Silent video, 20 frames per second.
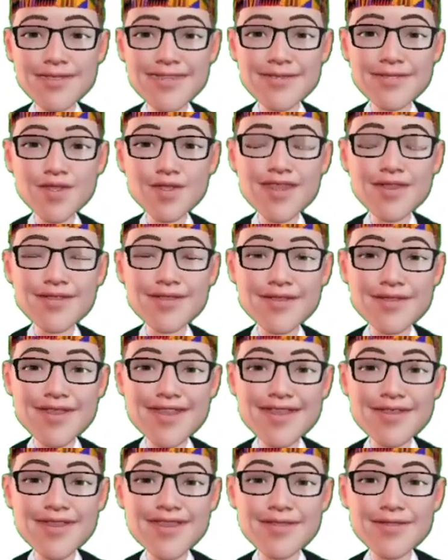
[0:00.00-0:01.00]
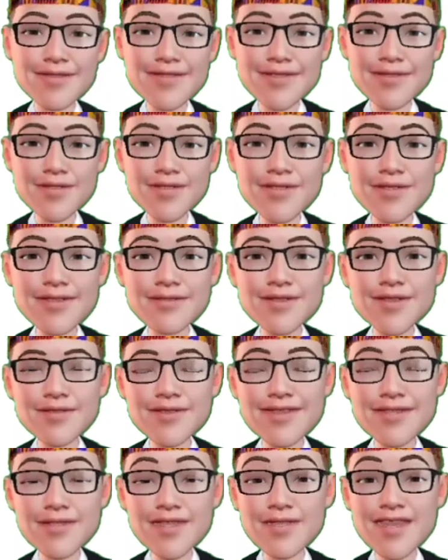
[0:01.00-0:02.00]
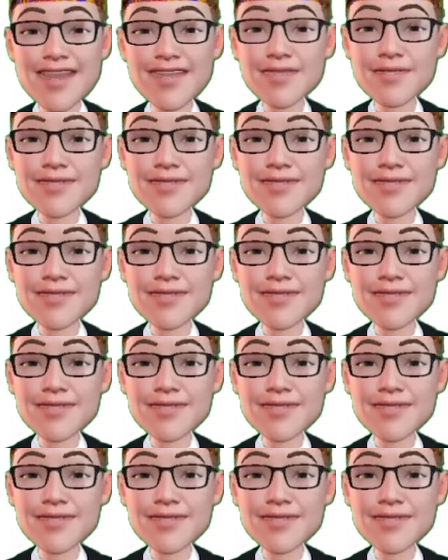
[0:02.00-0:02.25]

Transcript: Itulah anak-anak yang dinamakan dengan